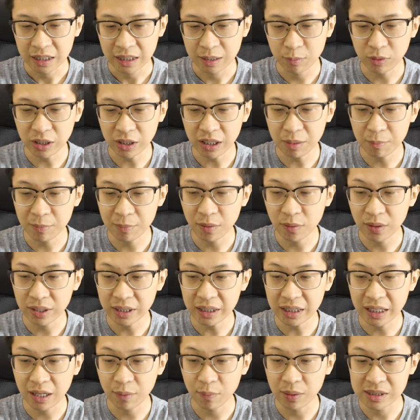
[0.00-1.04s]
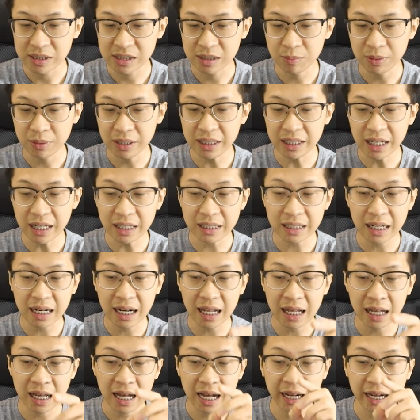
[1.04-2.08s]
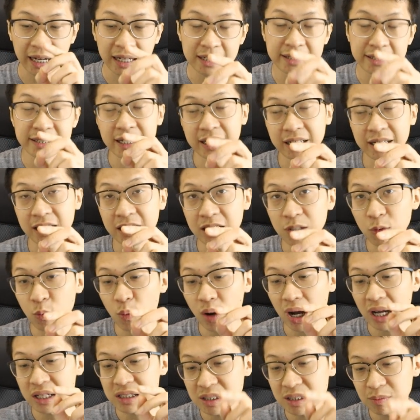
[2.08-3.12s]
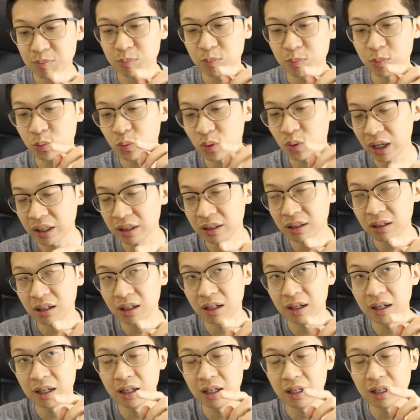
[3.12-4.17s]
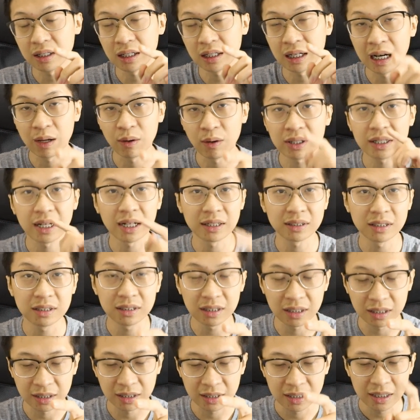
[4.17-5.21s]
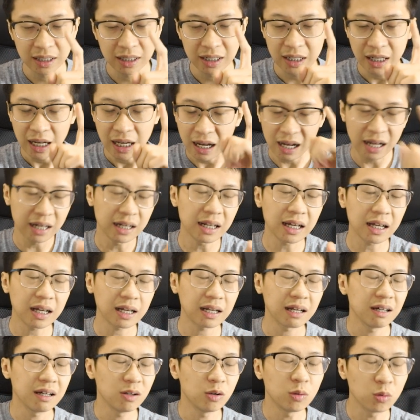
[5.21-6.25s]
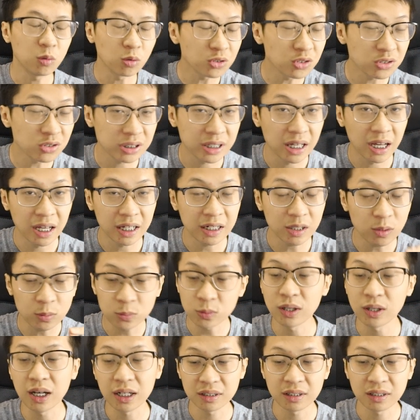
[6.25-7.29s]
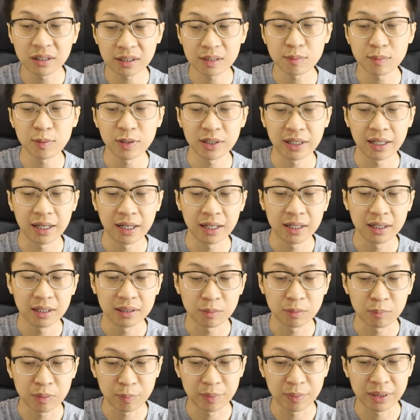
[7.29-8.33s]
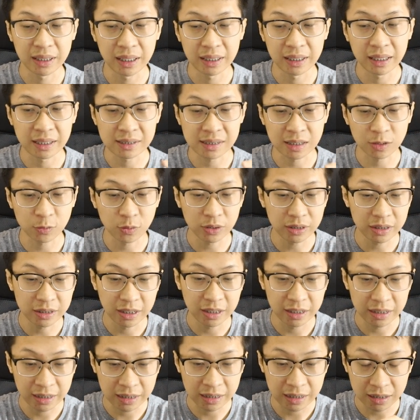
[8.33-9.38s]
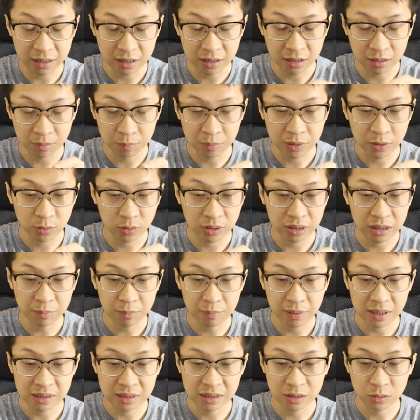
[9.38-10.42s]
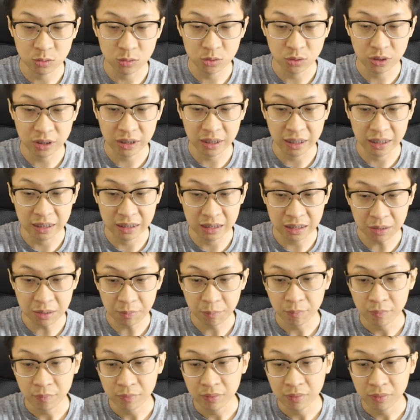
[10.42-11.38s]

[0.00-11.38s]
Kemudian yang bawah ini nggak wajib. Ini adalah hindsight ini wajib buat ngelawan gardener. Ada khusus ya, ini untuk gardener teman ya, teman-teman ya. Yang satu ini ya, yang uh, biru ini bang Eci tunjukin yang ini.